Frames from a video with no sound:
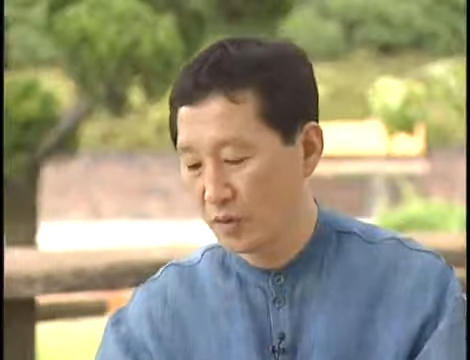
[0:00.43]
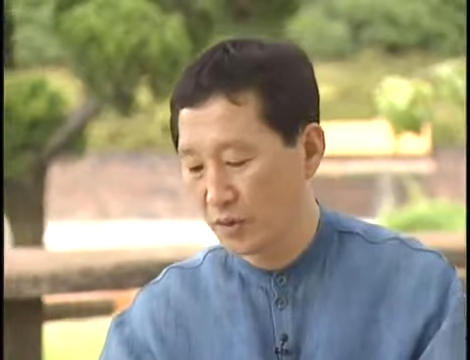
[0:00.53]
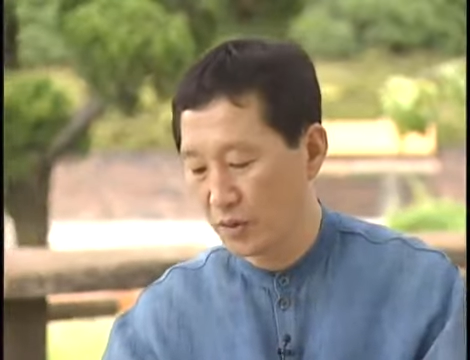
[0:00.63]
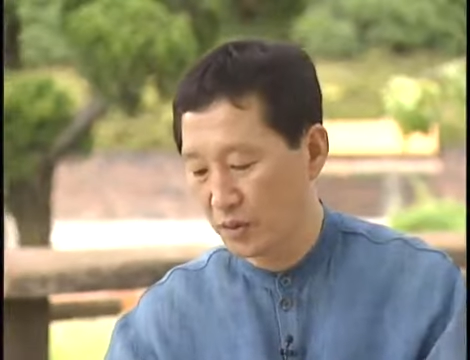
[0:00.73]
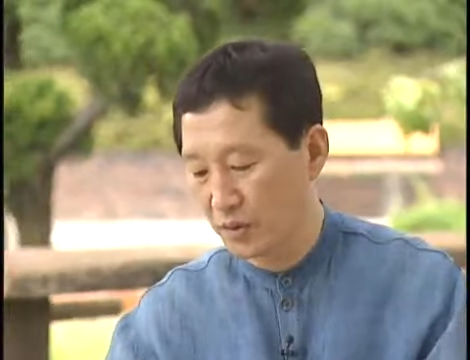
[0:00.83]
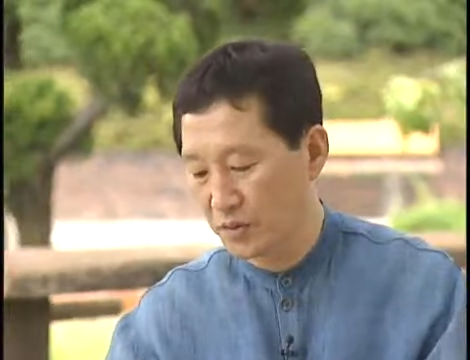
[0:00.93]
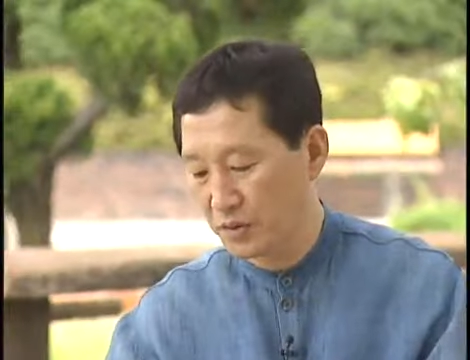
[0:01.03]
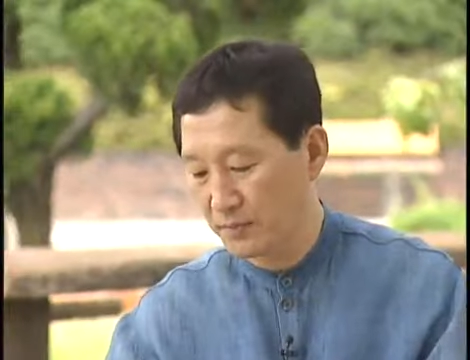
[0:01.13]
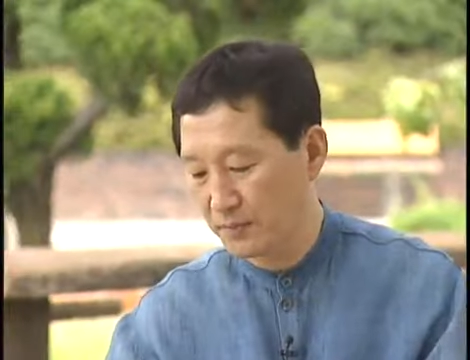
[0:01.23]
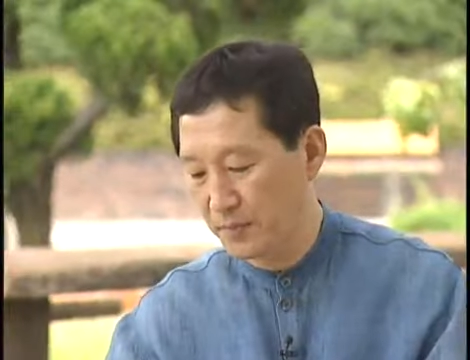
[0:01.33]

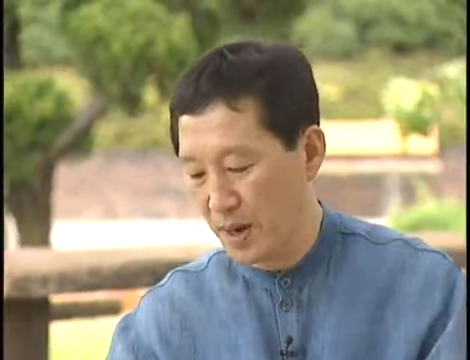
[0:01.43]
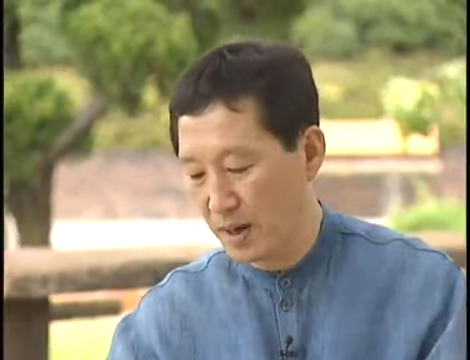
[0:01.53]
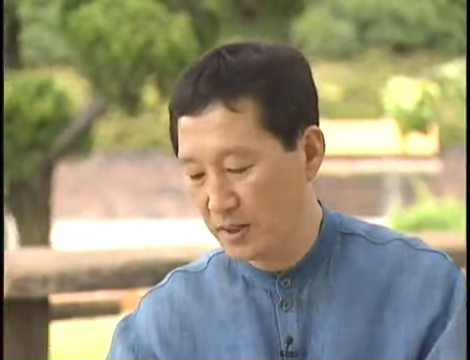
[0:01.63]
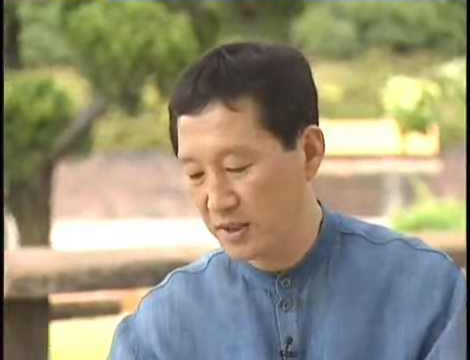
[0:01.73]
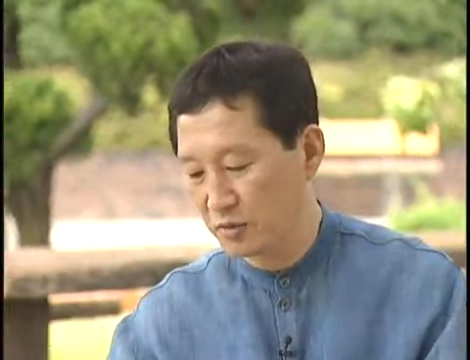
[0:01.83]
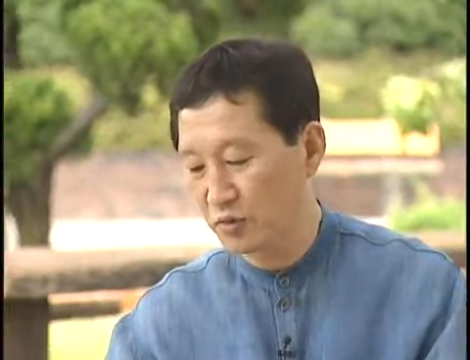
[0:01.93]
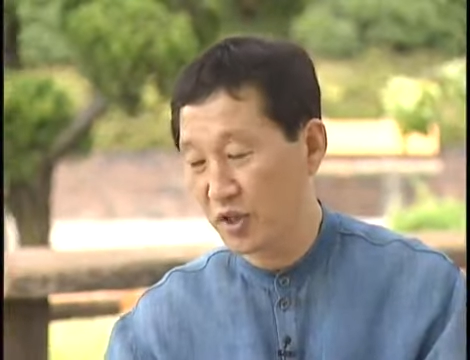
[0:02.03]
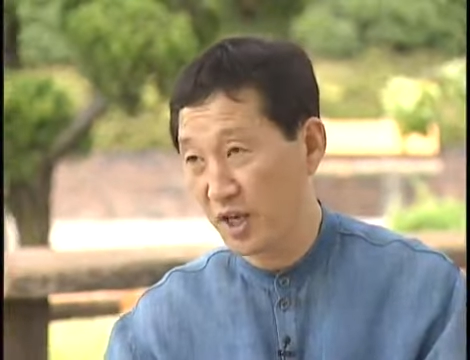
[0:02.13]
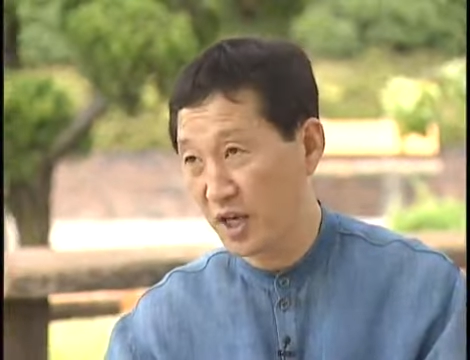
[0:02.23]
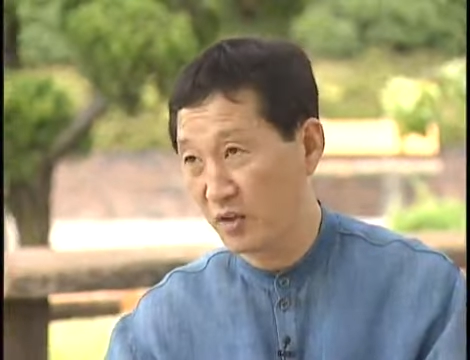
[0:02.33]
18,
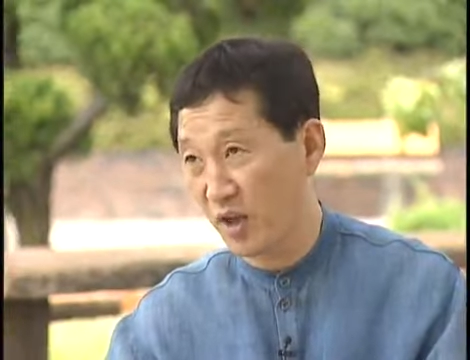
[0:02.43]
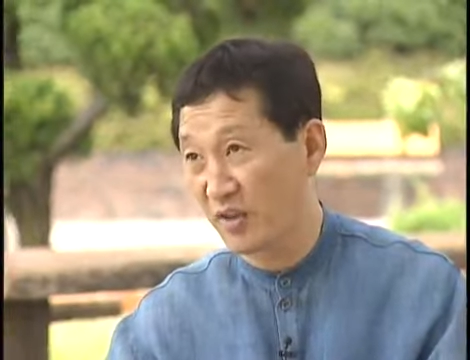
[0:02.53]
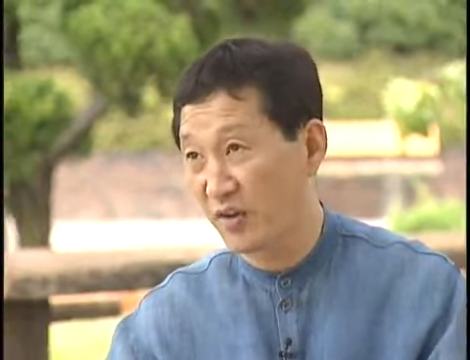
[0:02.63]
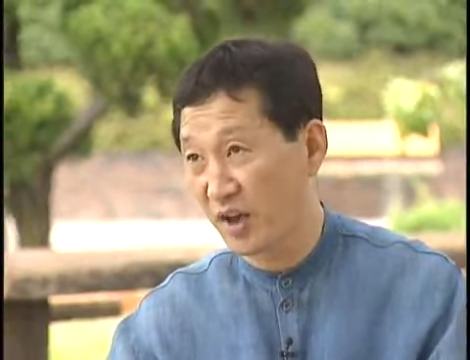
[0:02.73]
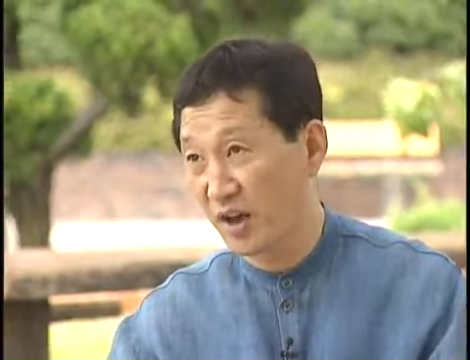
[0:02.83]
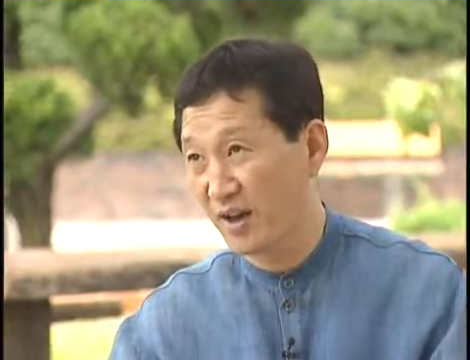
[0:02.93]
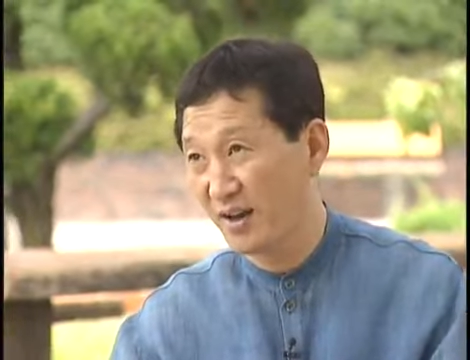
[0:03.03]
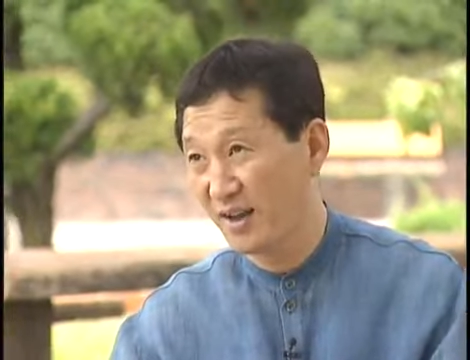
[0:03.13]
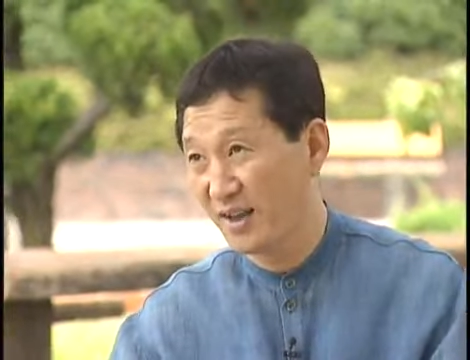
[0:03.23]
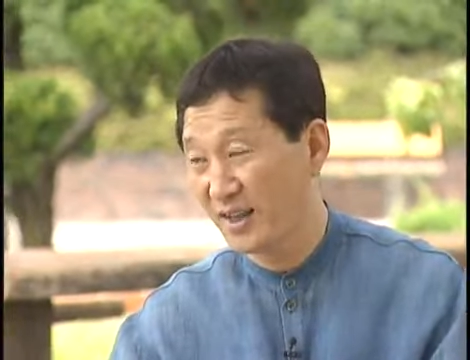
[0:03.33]
19세기가 돼서야
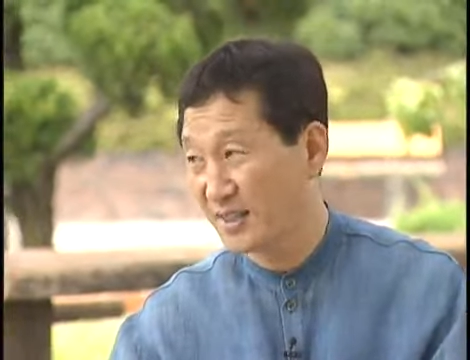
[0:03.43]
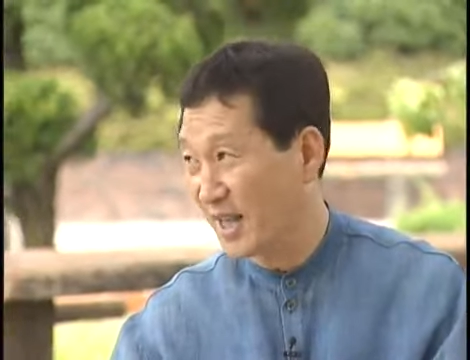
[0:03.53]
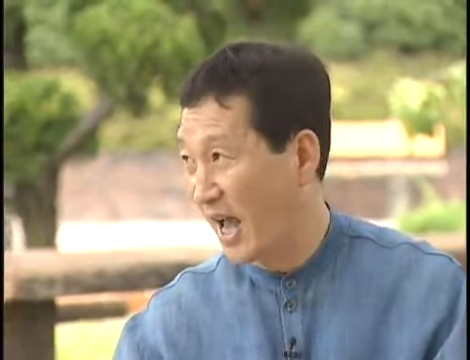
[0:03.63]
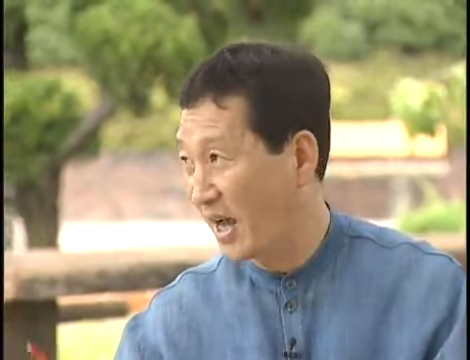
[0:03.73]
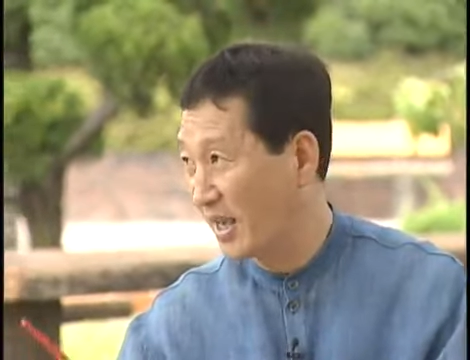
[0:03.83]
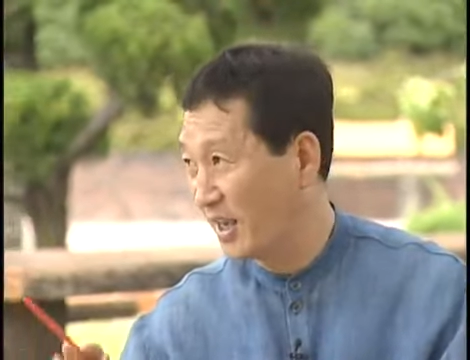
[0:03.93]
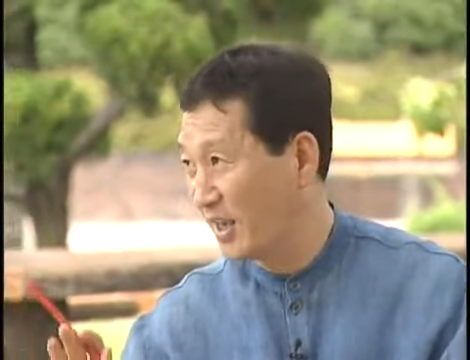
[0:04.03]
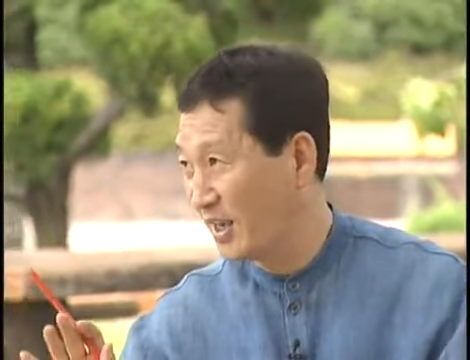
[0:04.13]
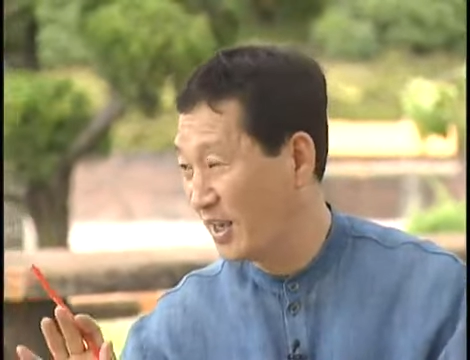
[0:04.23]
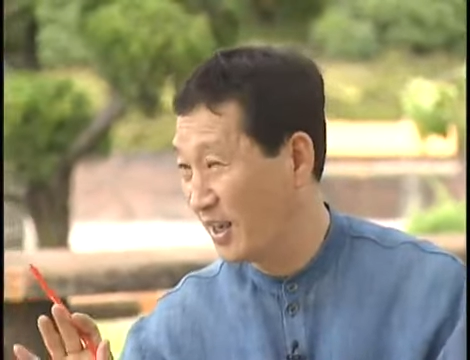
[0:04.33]

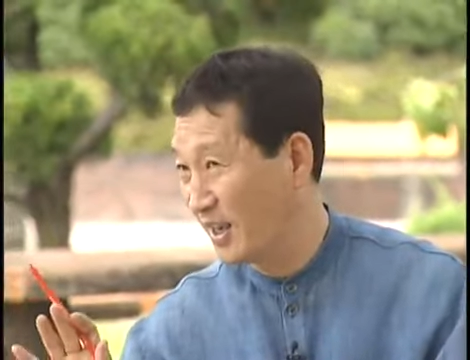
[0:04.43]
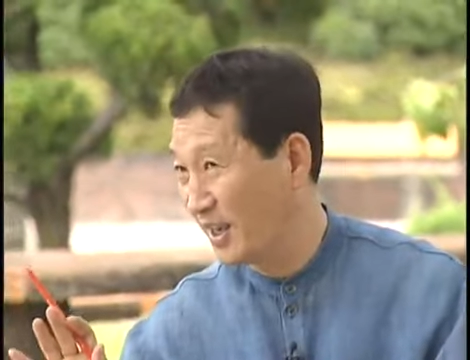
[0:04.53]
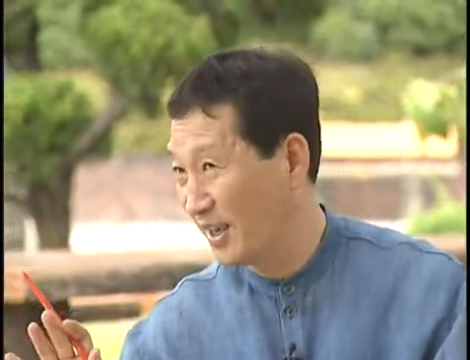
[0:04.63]
자기